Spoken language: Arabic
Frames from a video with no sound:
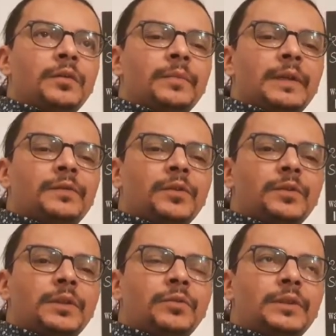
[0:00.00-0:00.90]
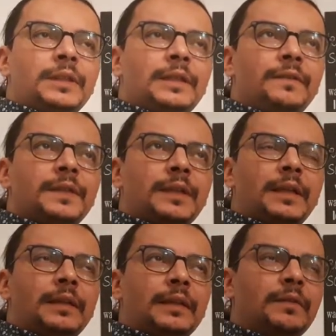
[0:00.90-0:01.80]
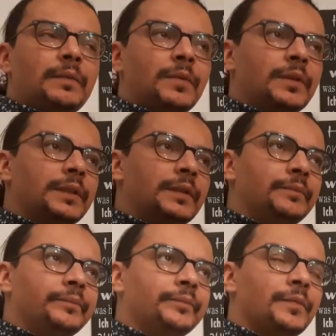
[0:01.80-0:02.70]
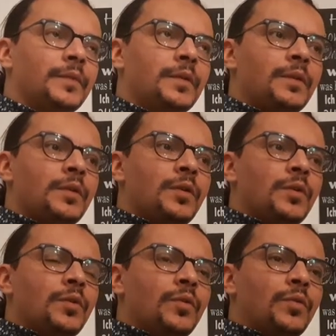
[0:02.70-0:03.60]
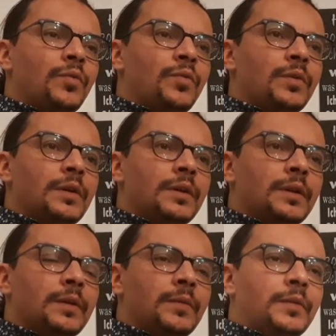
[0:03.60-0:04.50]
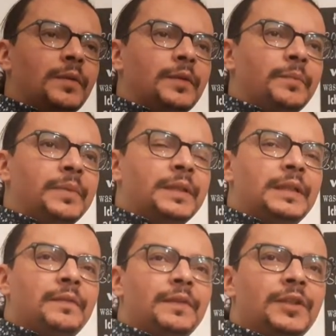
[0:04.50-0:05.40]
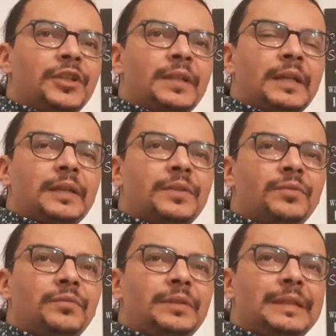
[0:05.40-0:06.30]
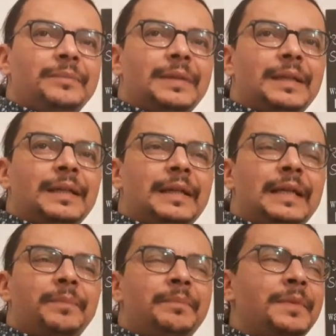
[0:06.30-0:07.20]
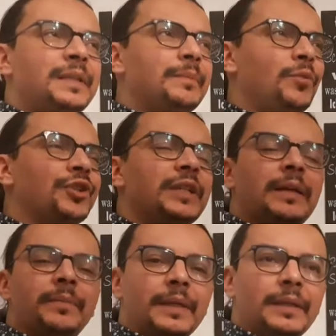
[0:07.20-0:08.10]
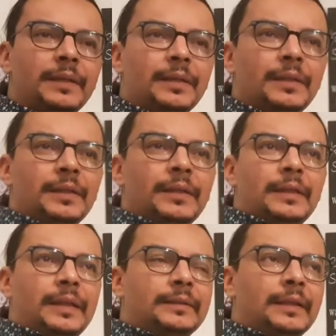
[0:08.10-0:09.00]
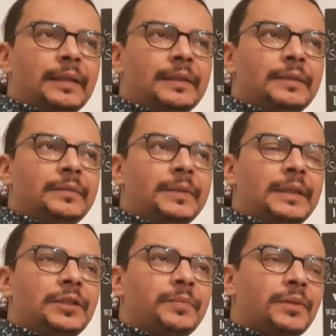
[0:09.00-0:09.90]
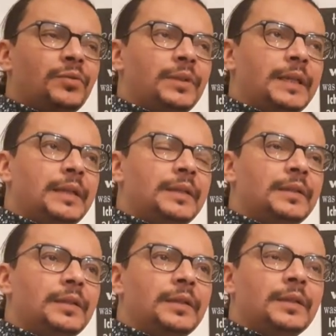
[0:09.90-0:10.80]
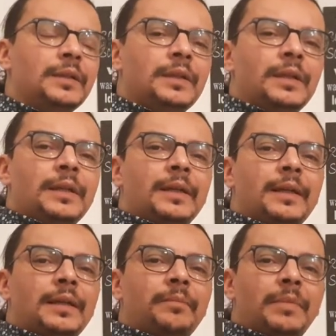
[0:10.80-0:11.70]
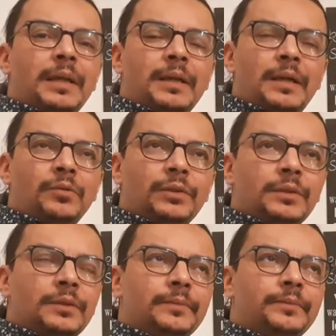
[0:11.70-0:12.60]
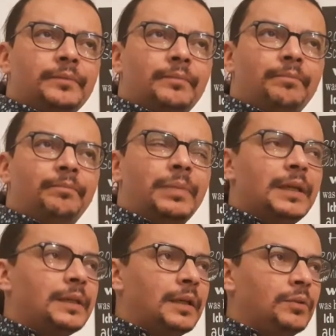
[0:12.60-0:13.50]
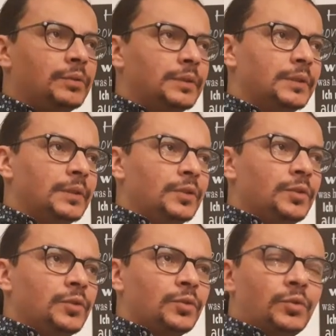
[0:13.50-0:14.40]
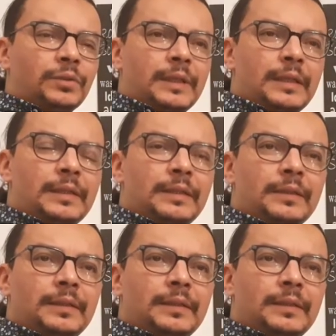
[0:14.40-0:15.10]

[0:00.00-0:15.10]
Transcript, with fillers: 1979 صرا هذا ليفينمون هذا و بزاف الجينيراسيون اللي ما ما سمعوش كاع به لحد الان علاش باسكو كاين كاين ان بلاك اوت بلاك اوت توتال